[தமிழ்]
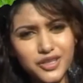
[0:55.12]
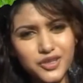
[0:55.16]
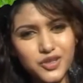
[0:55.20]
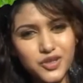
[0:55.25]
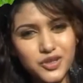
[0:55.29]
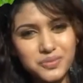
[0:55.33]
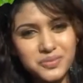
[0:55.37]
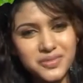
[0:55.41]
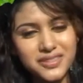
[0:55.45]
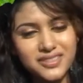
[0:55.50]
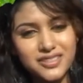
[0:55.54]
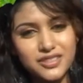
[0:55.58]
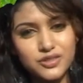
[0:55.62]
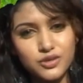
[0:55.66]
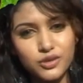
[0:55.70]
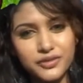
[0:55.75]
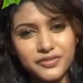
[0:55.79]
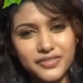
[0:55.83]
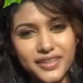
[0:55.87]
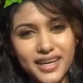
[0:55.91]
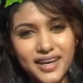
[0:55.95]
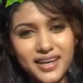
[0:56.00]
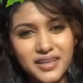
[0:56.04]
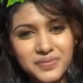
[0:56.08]
வணக்கம் திஸ் இஸ்
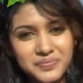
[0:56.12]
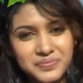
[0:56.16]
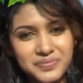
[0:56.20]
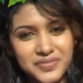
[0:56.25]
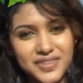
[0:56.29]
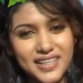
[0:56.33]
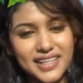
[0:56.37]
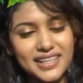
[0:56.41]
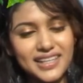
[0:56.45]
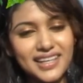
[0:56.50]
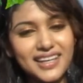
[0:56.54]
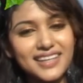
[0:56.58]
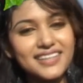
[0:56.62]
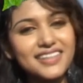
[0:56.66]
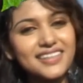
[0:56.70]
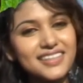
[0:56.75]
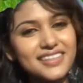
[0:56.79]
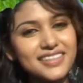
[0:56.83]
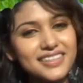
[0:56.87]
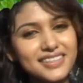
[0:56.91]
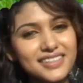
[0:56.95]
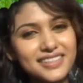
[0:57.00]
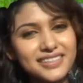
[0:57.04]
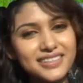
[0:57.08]
ஓவியா எல்லா
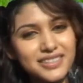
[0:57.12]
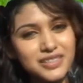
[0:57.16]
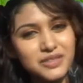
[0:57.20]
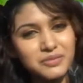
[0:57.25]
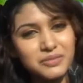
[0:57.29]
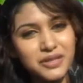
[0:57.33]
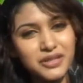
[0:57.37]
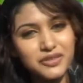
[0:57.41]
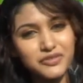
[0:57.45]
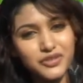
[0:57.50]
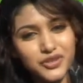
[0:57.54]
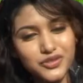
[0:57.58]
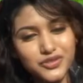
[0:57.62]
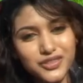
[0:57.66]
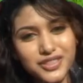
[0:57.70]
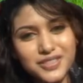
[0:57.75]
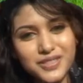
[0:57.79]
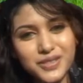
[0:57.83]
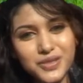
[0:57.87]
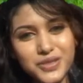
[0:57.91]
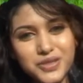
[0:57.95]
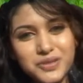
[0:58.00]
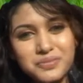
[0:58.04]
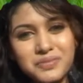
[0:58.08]
கலக்கல் சினிமா
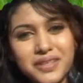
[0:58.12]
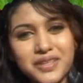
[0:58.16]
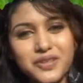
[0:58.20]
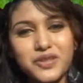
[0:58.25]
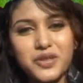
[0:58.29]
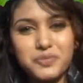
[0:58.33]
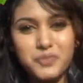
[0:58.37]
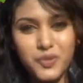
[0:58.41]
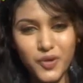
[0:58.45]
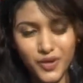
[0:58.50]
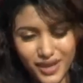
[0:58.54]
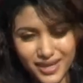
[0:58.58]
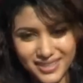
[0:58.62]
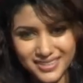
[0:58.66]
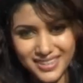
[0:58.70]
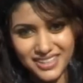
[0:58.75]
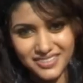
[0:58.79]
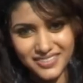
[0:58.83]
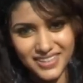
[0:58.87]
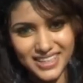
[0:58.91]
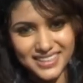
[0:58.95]
வியூவர்ஸுக்கும் என்னுடைய பொங்கல் நாள்